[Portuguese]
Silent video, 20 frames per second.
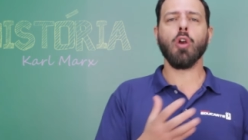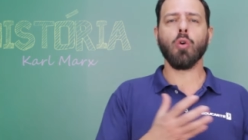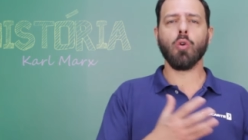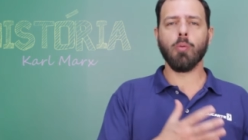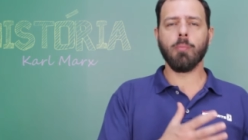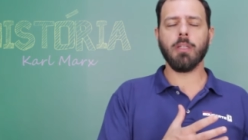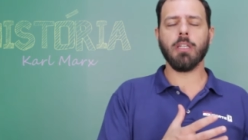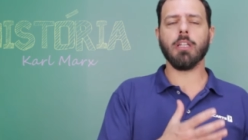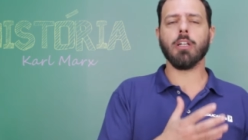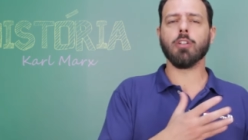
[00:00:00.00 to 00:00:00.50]

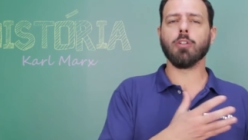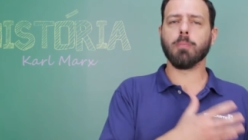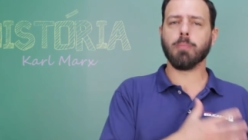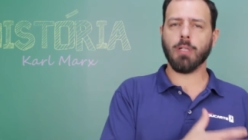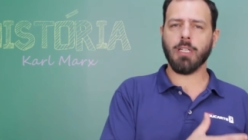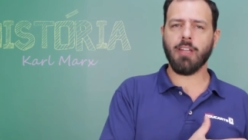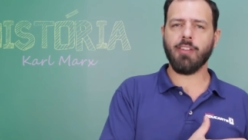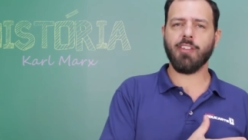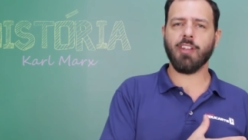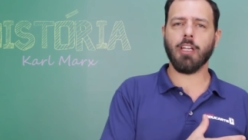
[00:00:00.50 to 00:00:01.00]
culminando,
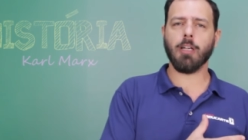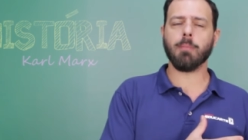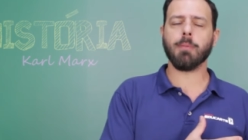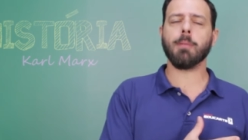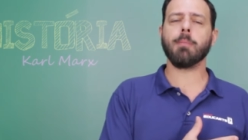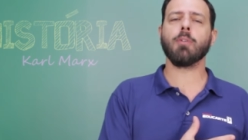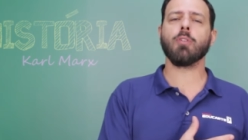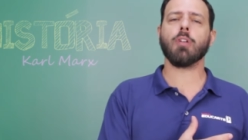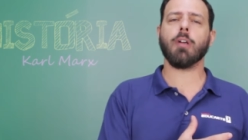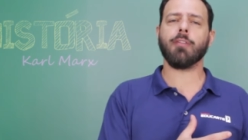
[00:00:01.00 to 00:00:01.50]
por
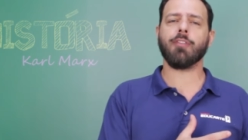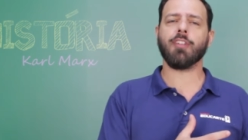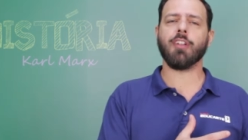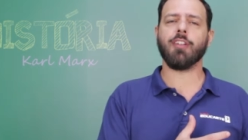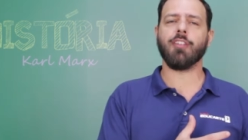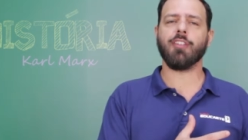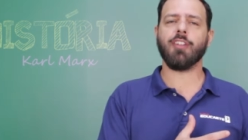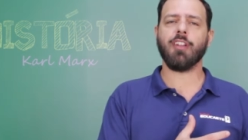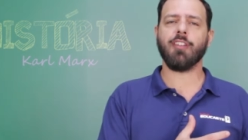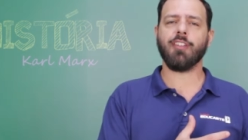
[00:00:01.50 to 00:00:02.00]
exemplo, em
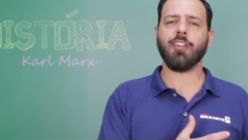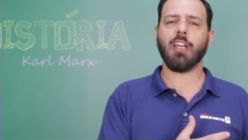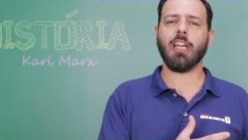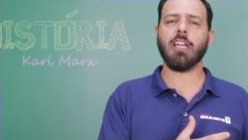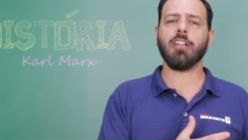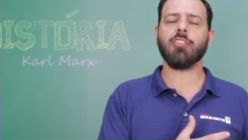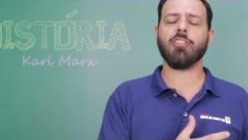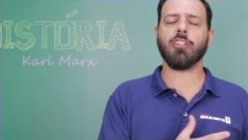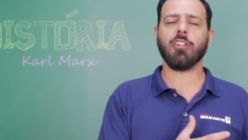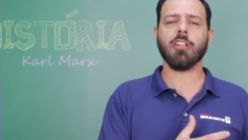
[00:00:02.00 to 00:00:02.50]

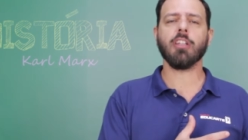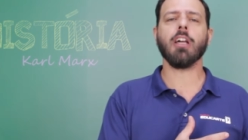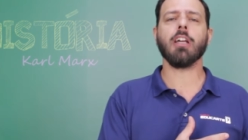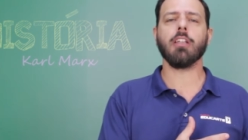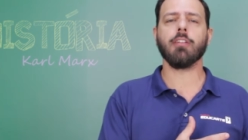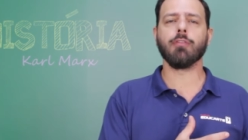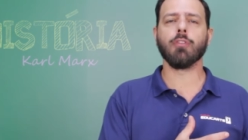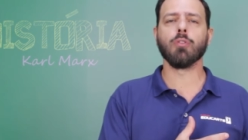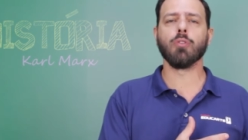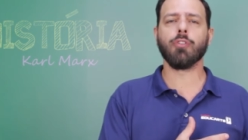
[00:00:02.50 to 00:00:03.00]
1917, na
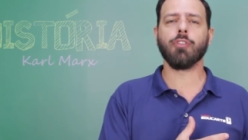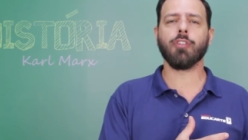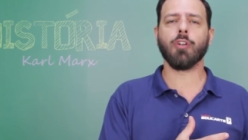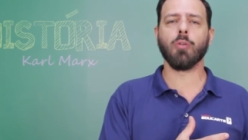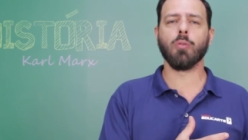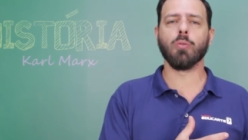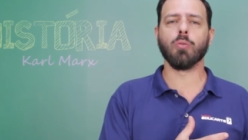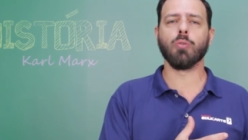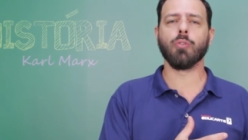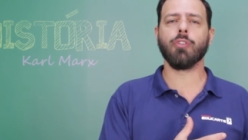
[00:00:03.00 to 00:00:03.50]

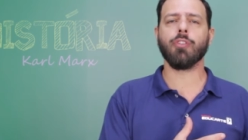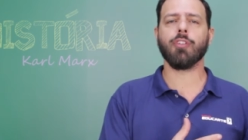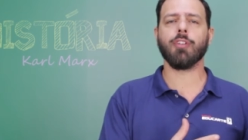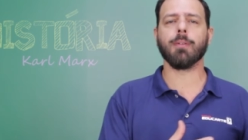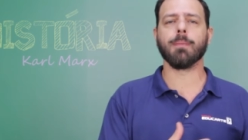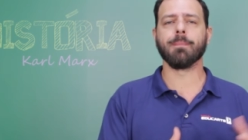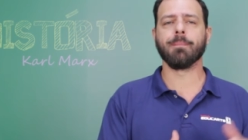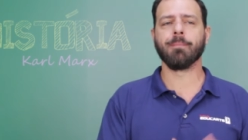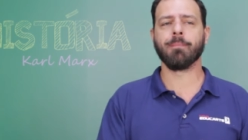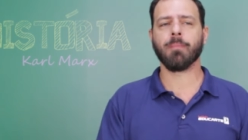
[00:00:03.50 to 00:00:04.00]
Revolução Russa.